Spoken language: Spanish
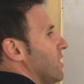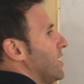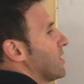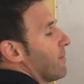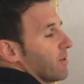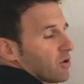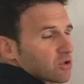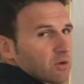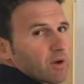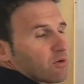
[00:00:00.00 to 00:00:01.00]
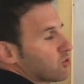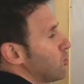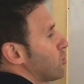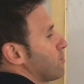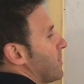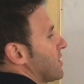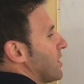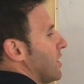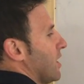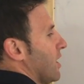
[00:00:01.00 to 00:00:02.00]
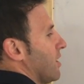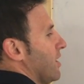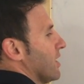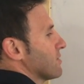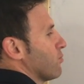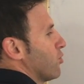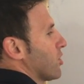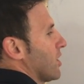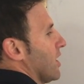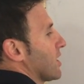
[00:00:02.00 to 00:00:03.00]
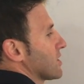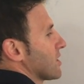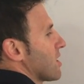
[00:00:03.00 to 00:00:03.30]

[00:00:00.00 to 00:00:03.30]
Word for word: Y también nos sirve a nosotros para tener las ideas muy claras.